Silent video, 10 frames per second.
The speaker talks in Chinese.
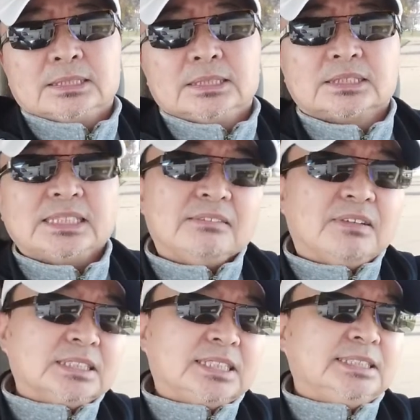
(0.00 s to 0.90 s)
那再
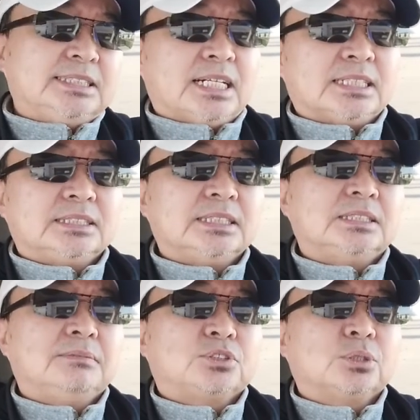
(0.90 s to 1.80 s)
往前讲，这
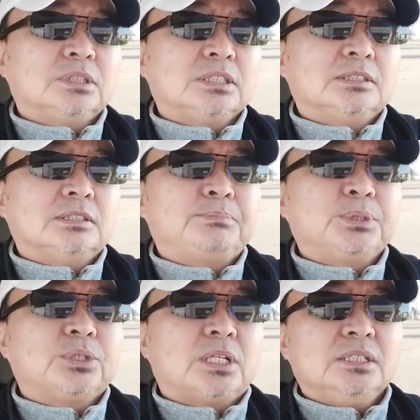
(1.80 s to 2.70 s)
些从这个
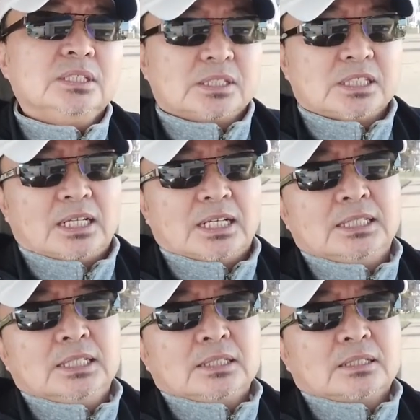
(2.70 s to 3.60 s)
Bill Clinton 上来，
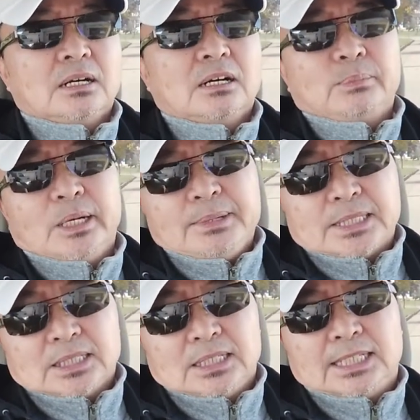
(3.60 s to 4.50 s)
到奥巴
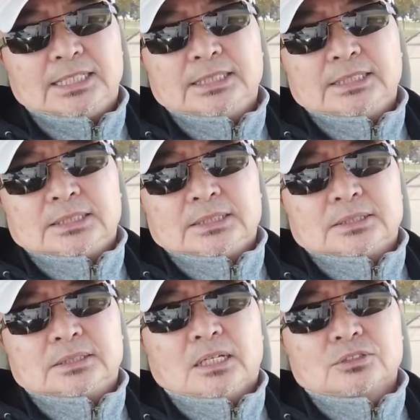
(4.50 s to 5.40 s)
马上来，
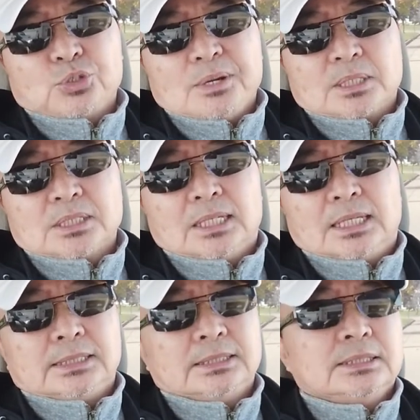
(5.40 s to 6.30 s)
到 Trump 上来，